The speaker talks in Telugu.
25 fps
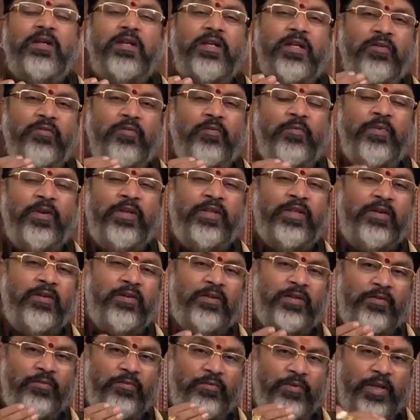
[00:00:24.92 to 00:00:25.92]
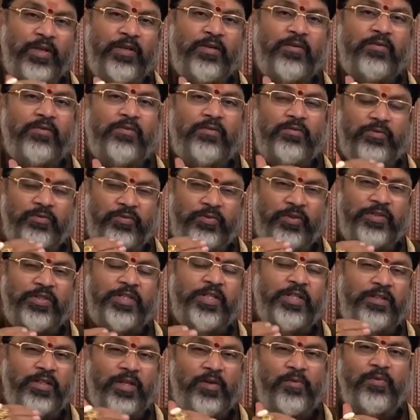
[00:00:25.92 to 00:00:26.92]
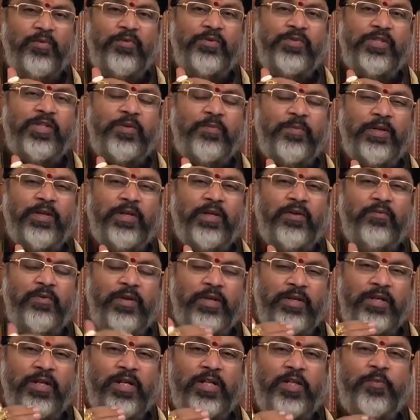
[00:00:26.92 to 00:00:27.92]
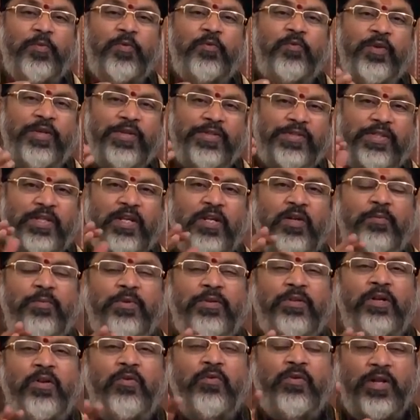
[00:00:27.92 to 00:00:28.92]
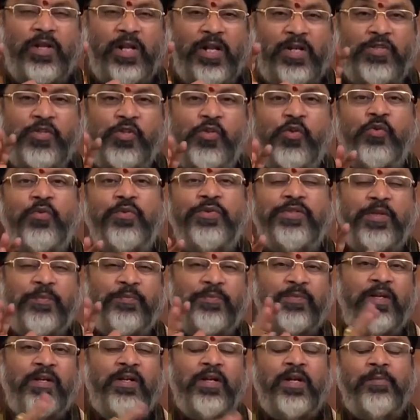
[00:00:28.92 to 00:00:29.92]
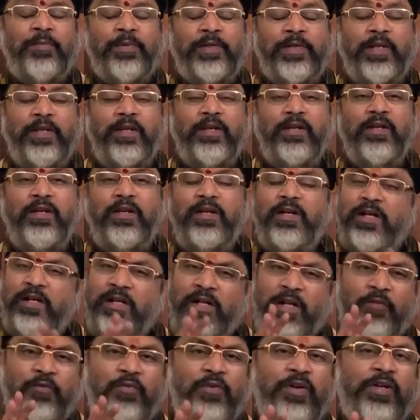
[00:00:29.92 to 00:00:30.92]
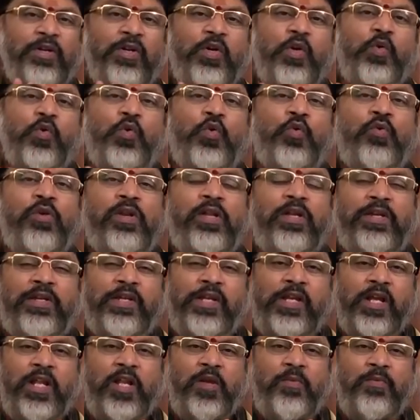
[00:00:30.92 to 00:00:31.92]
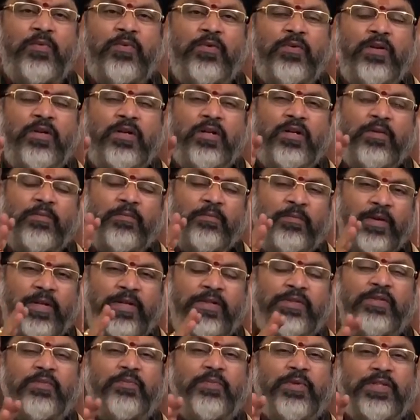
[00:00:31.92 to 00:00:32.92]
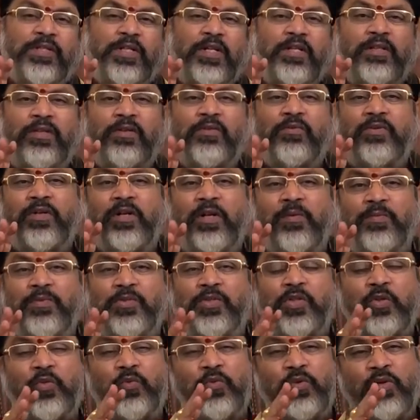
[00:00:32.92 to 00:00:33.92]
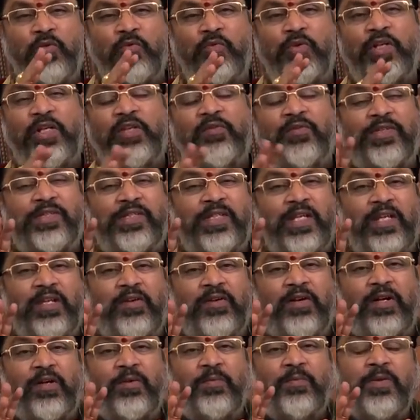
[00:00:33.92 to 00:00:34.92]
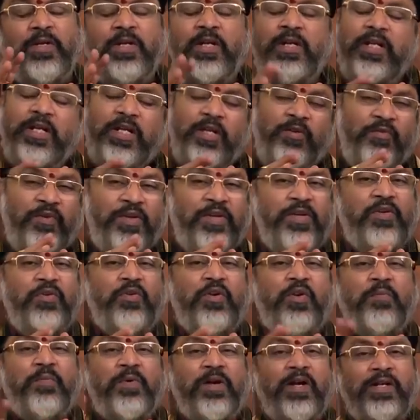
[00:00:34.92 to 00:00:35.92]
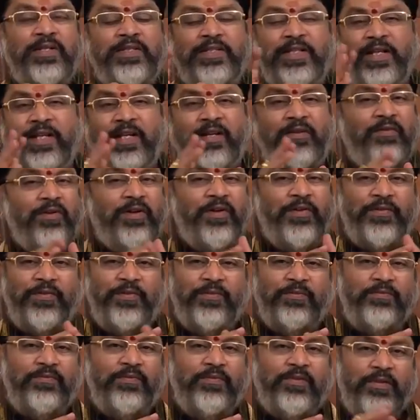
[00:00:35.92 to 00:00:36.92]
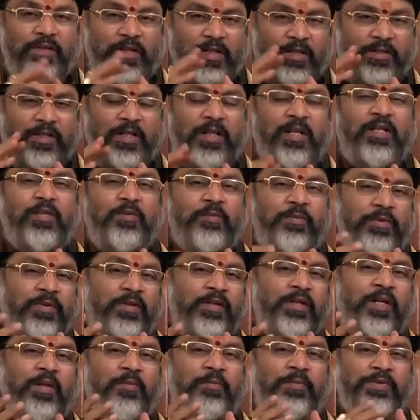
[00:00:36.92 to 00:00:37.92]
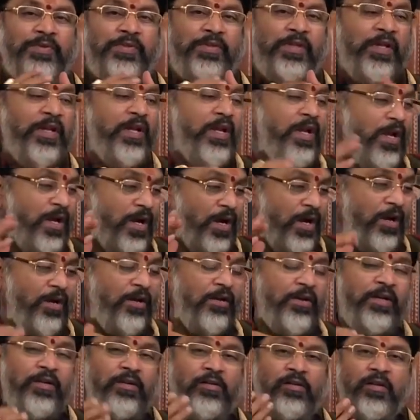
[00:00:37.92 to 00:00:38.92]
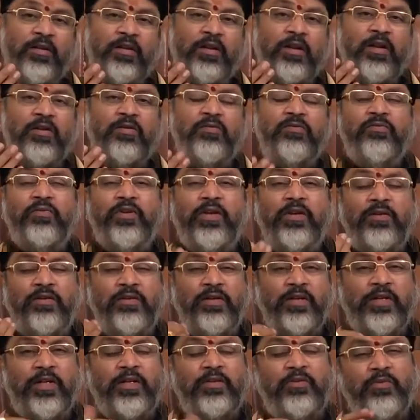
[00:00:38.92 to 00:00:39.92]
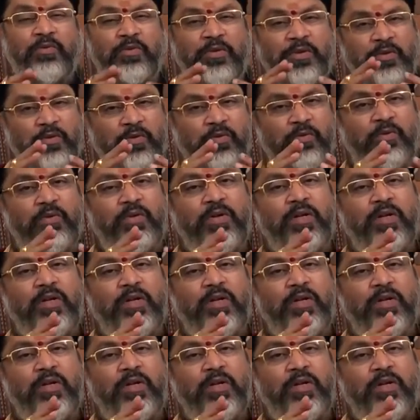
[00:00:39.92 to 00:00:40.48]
నవంబర్ తర్వాత వ్యయం స్వక్షేత్రంలో వచ్చినప్పటికీ వ్యయాధిపి వ్యయ స్థానం పొందడం ఒక రాజయోగం అని చెప్తాం కాబట్టి డెఫినెట్గా గురువు వాళ్ళ జ్ఞానము మనసు ప్రశాంతంగా ఉండడం చదువులో ఉన్నతమైన స్థాయికి వెళ్ళడం ఇవన్నీ కూడా బాగా జరిగే అవకాశం చాలా అద్భుతంగా కనిపిస్తున్నాయి ఆరో ఇంట్లో రాహు వ్యయంలో కేతు రెండు